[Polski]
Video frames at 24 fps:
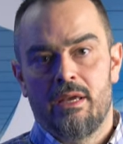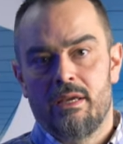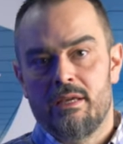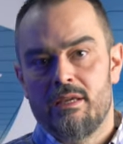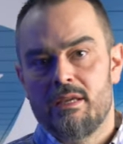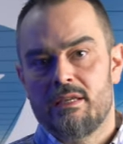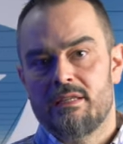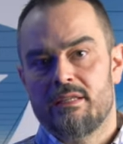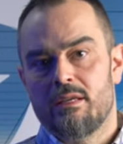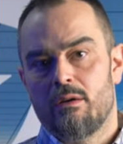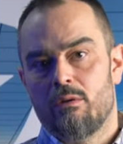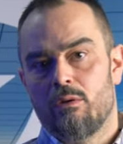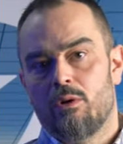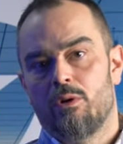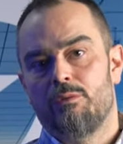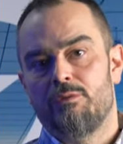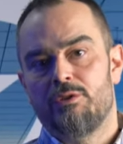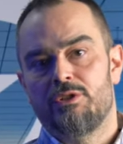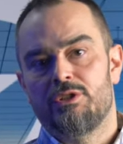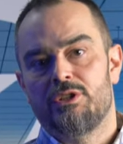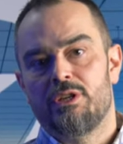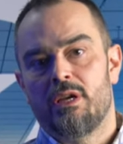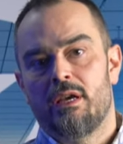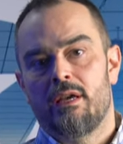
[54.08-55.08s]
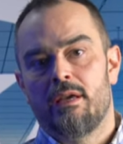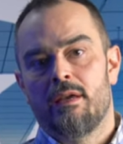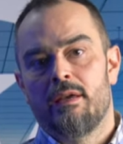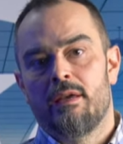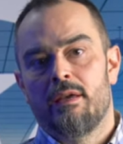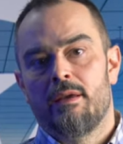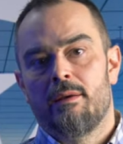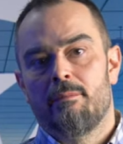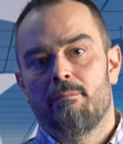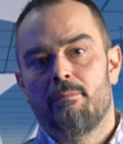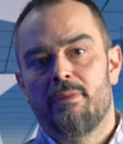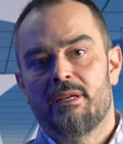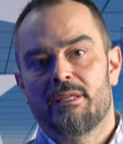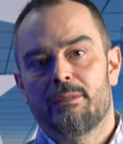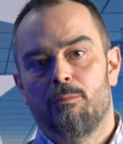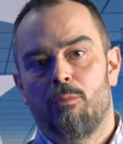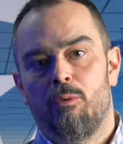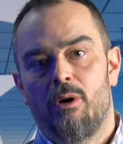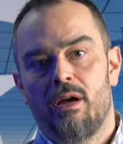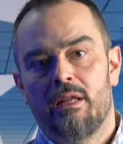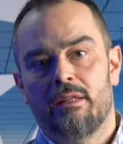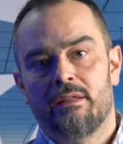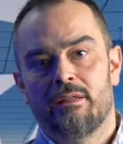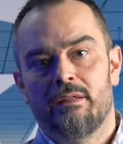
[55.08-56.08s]
jest całkowicie
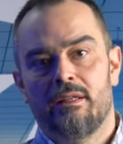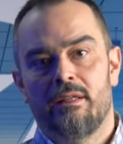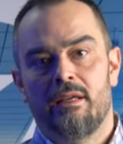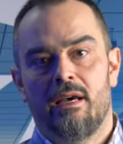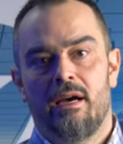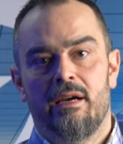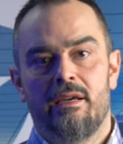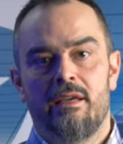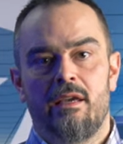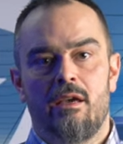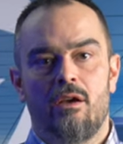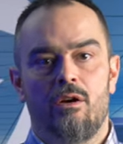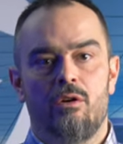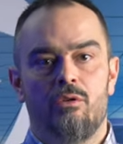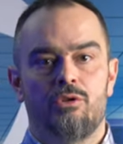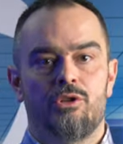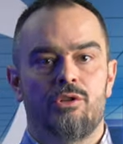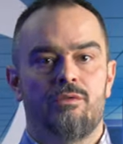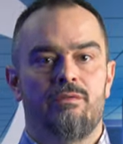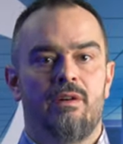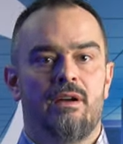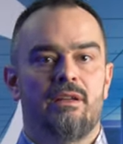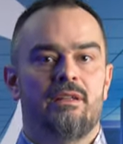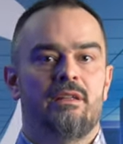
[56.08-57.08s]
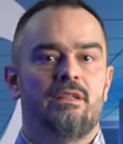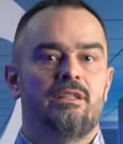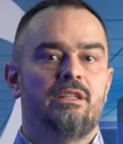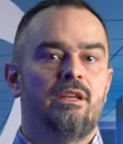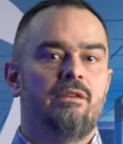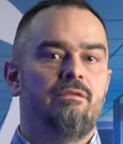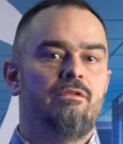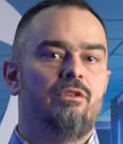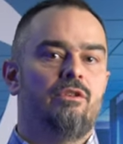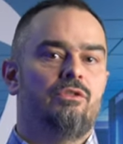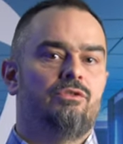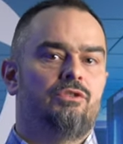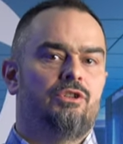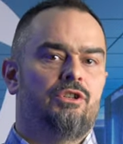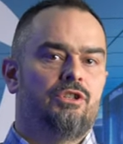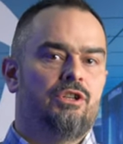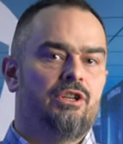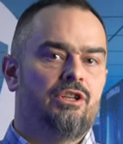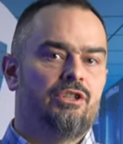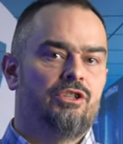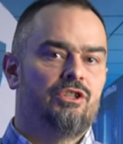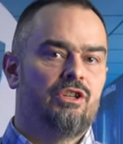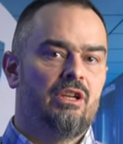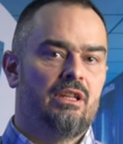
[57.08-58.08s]
bezpłatny, a jego używanie nie wiąże
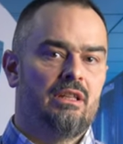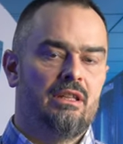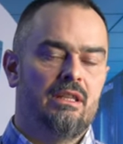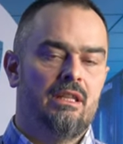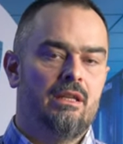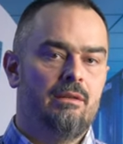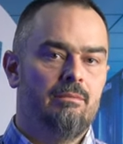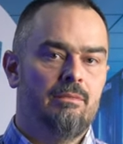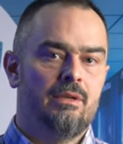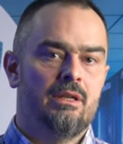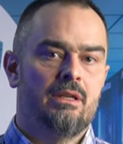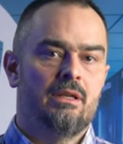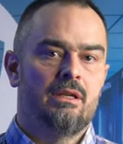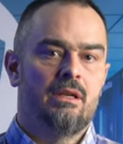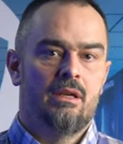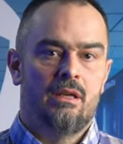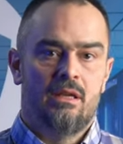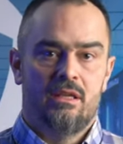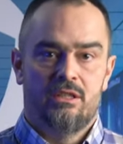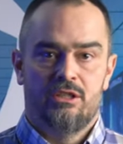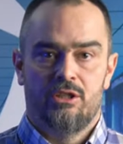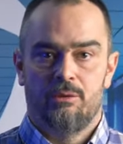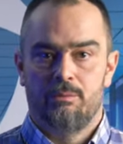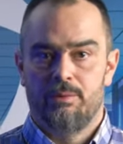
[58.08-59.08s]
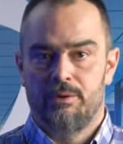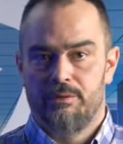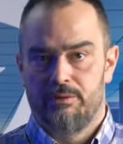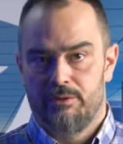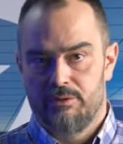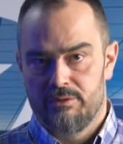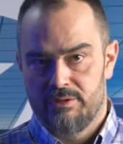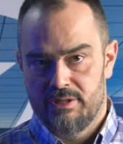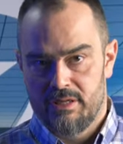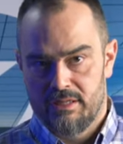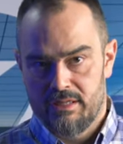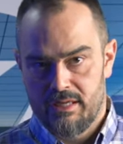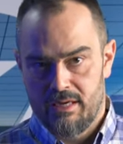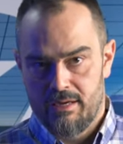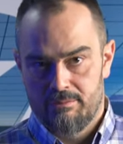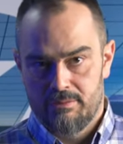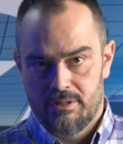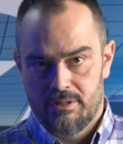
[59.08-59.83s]
się z żadnymi zobowiązaniami.